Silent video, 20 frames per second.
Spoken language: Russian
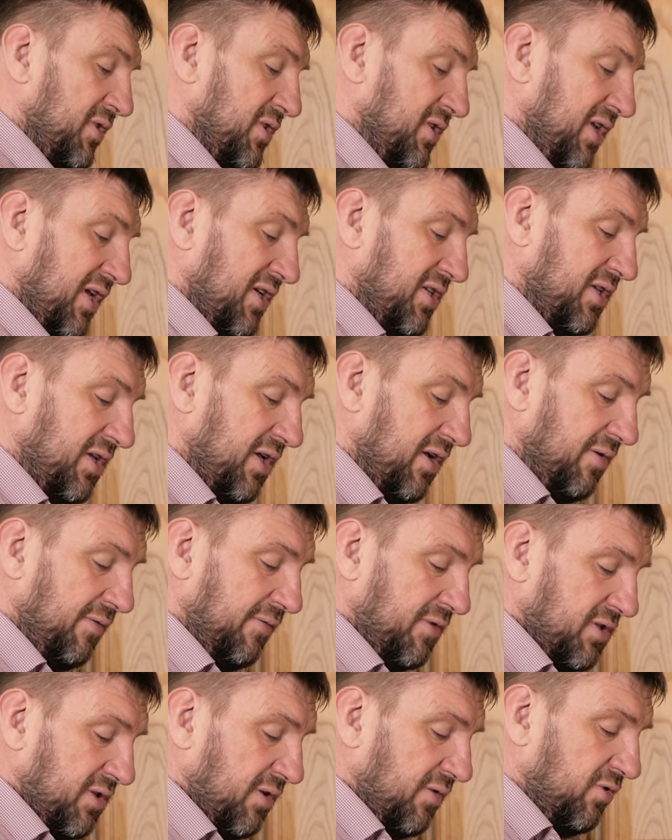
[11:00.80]
Здесь я
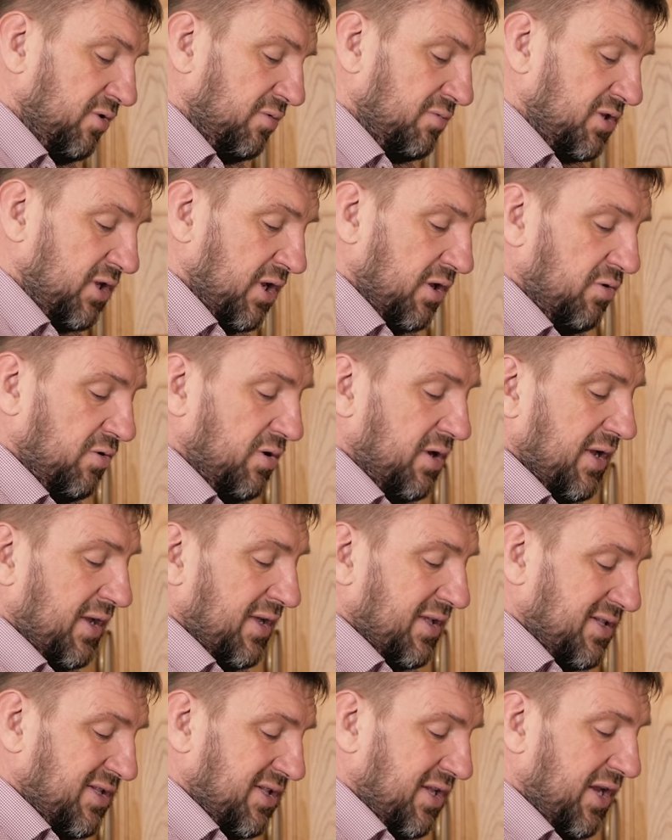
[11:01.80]
в основном солю
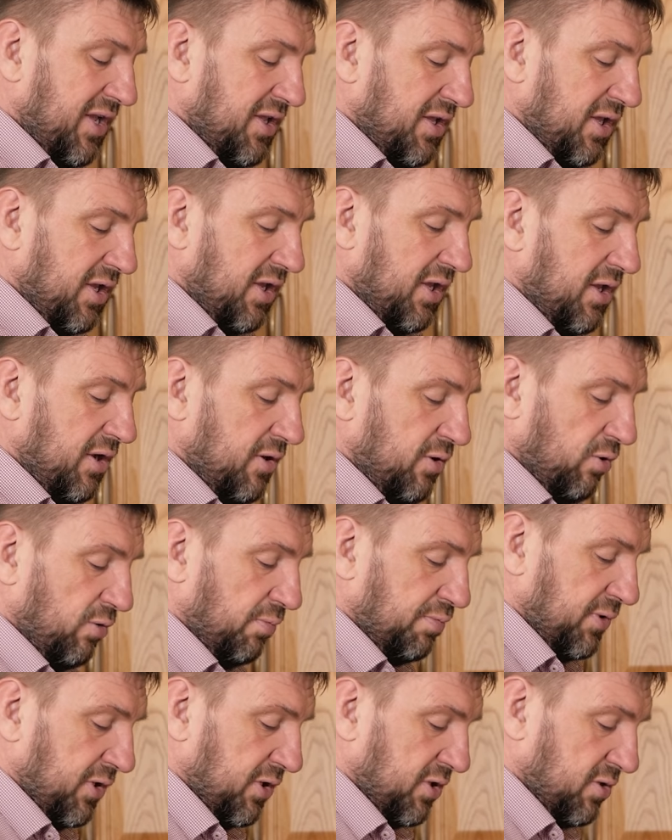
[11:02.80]
средней или
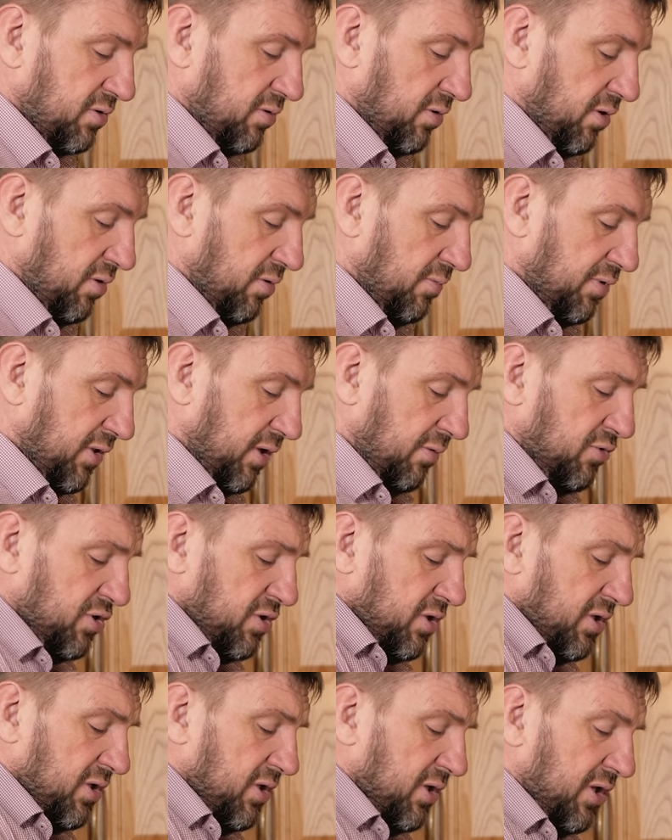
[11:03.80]
крупной солью, потому
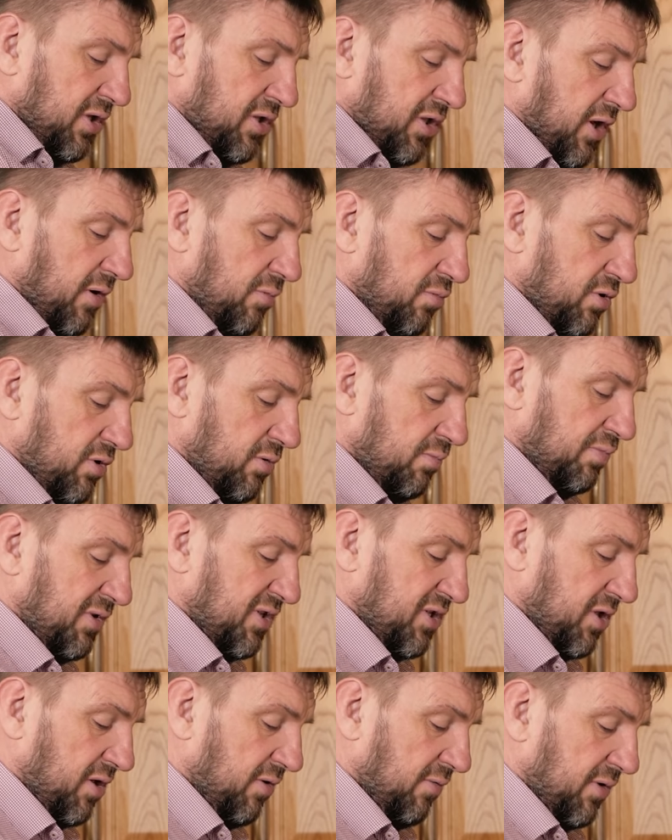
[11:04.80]
что это не требует
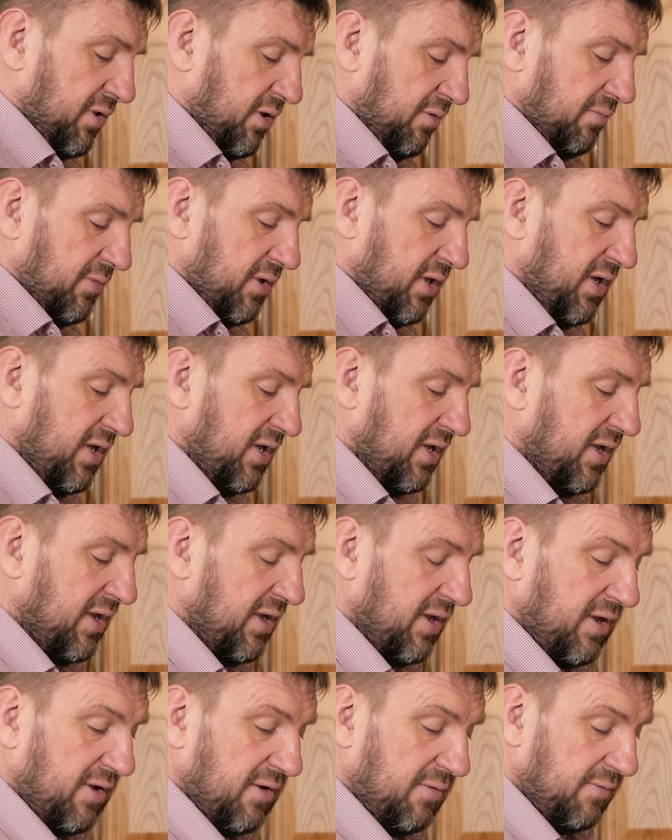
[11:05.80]
быстрого там, да,
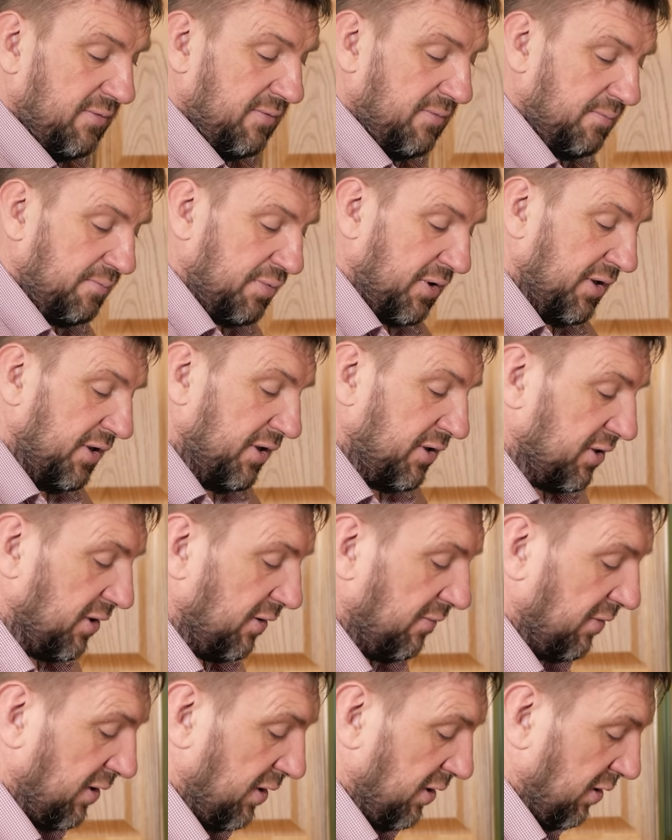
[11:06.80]

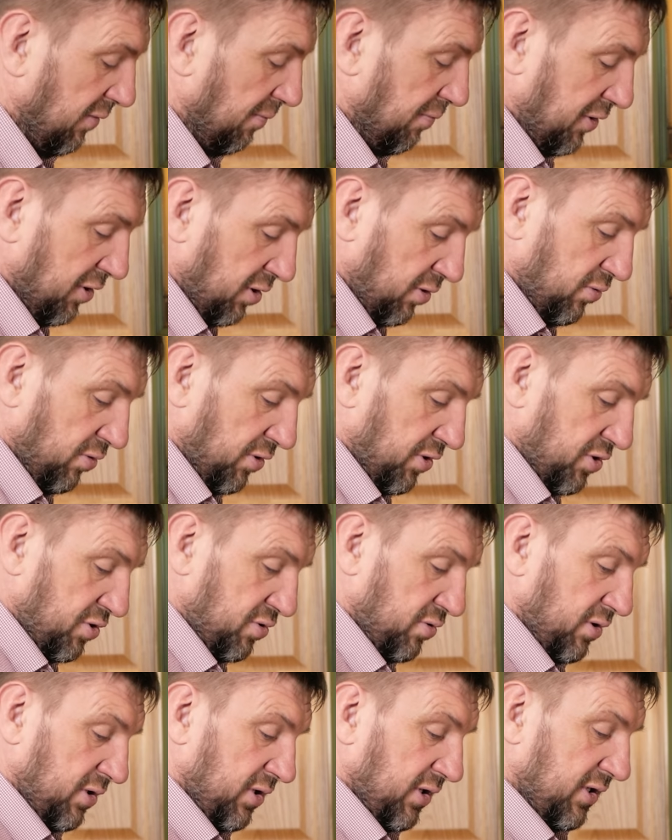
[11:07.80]
проникновения.
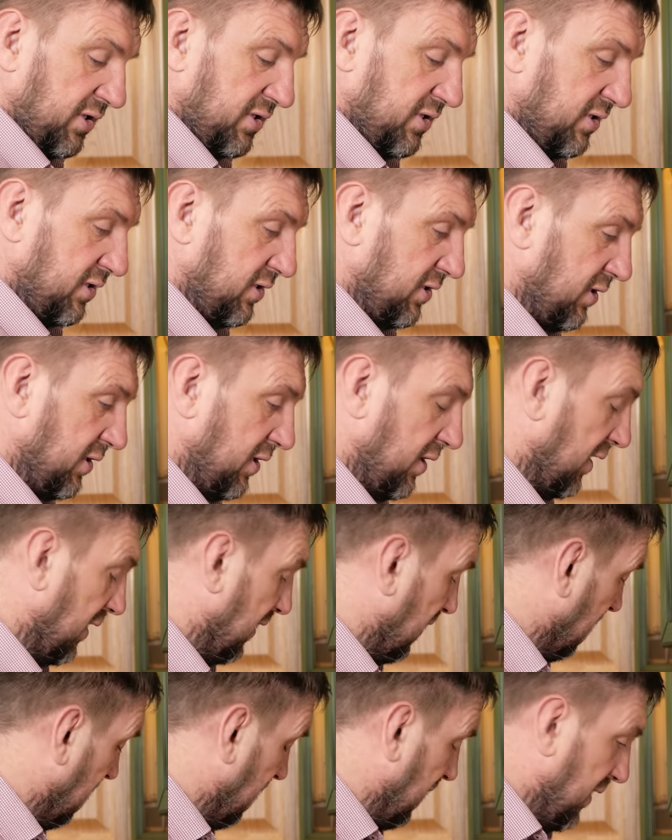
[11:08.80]
Потихонечку она рас...
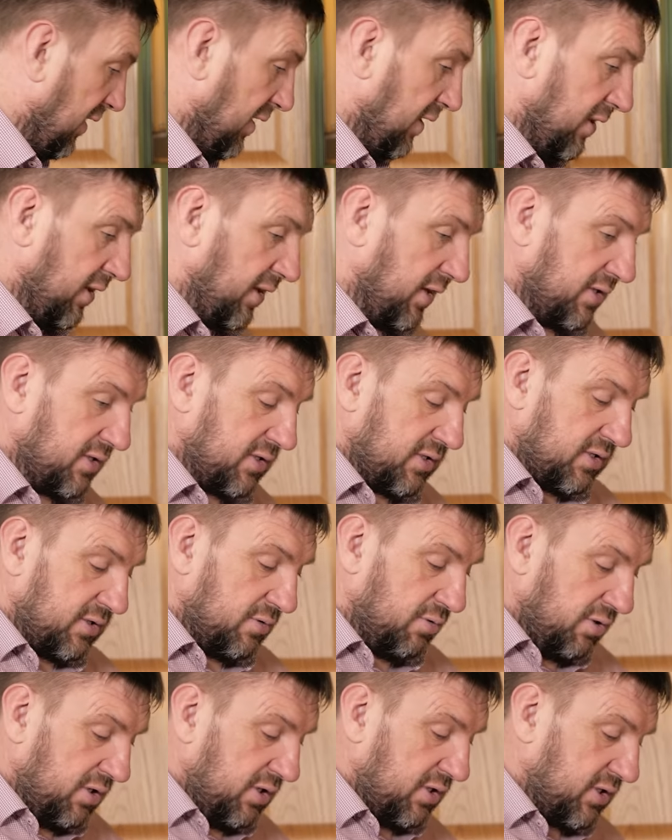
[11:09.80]

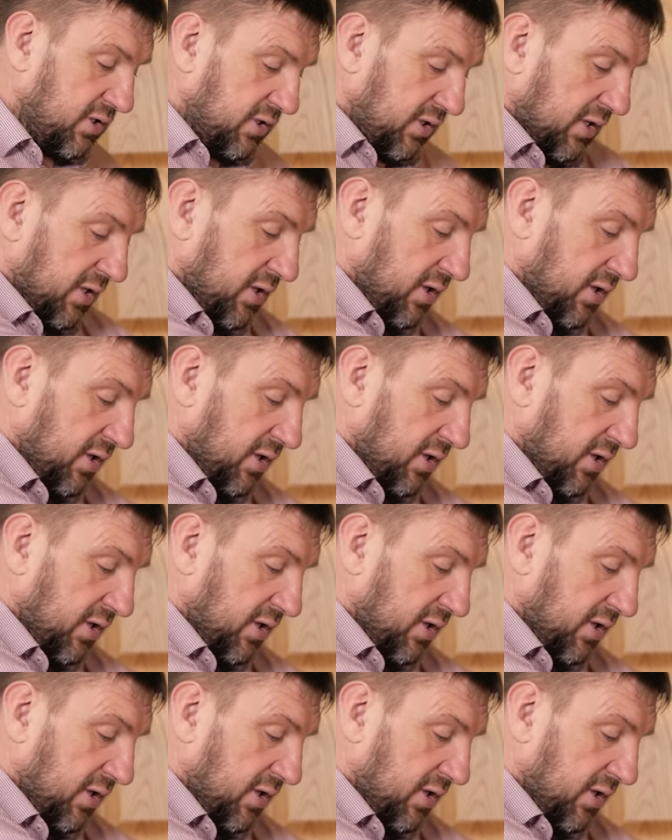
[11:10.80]
расходится